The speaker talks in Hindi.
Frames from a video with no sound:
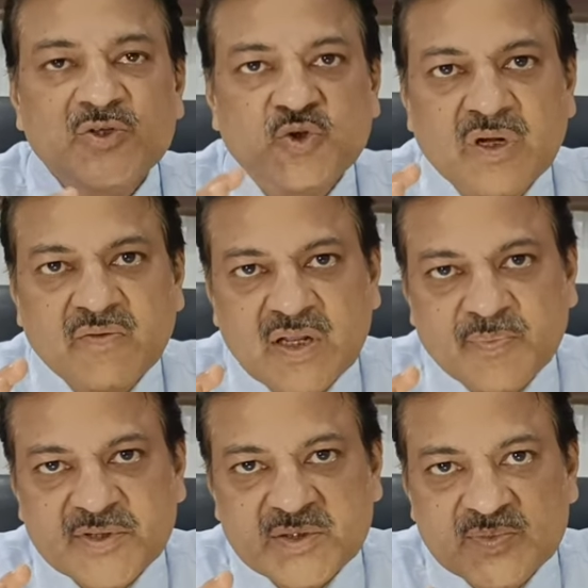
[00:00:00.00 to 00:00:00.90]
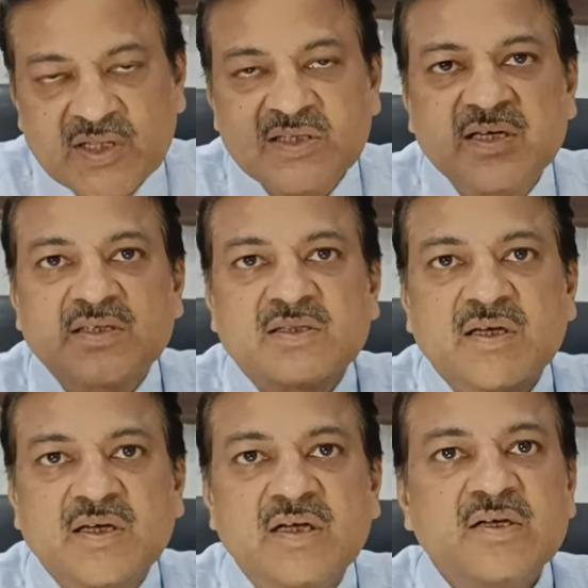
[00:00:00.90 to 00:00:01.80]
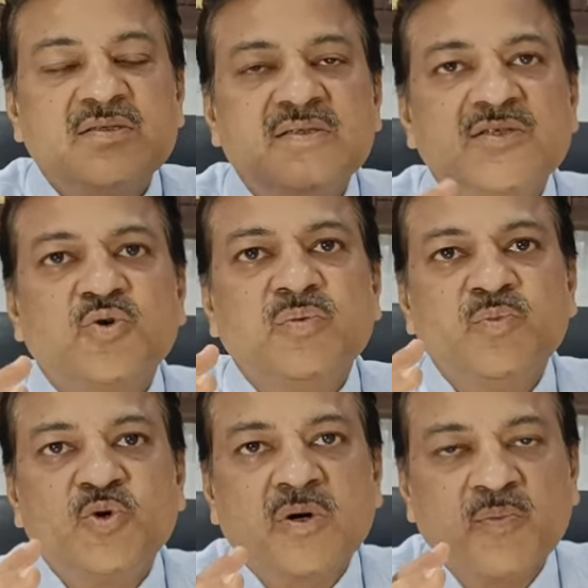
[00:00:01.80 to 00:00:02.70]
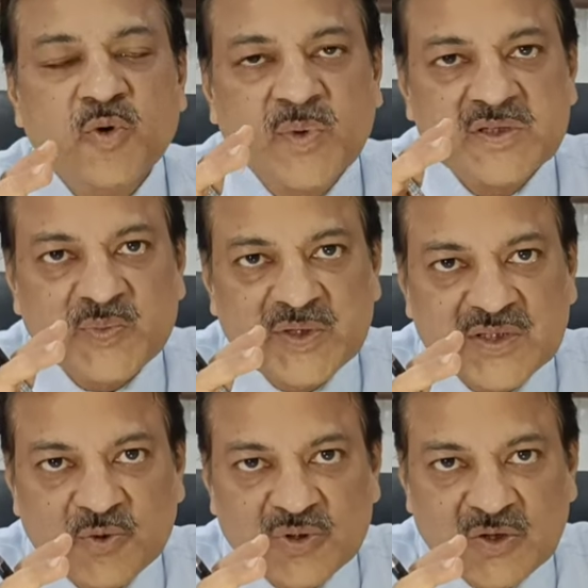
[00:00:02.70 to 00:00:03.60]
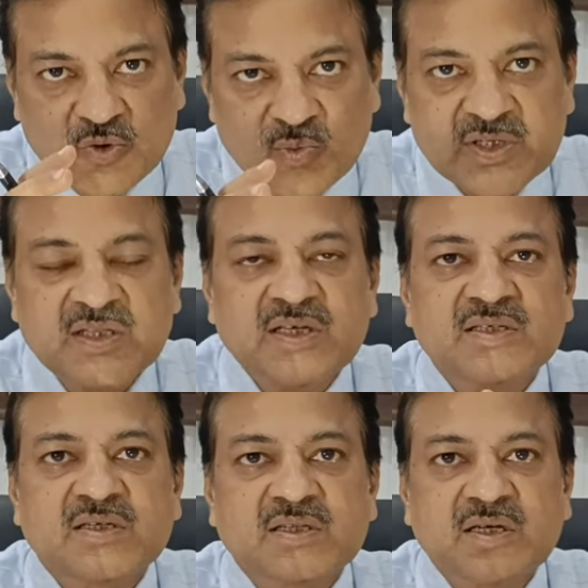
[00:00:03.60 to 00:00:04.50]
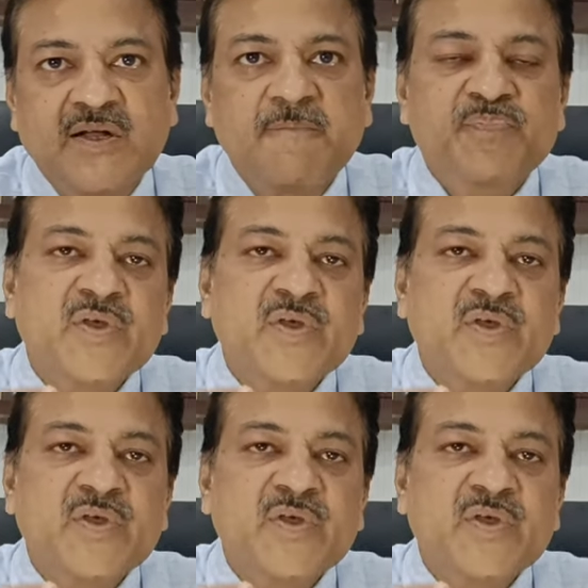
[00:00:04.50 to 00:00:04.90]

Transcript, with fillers: शुगर वाले पेशेंट जल्दी आ सकता है या जो इम्यूनो कम्प्रोमाइज पेशेंट होते हैं उनमें जल्दी आ सकता है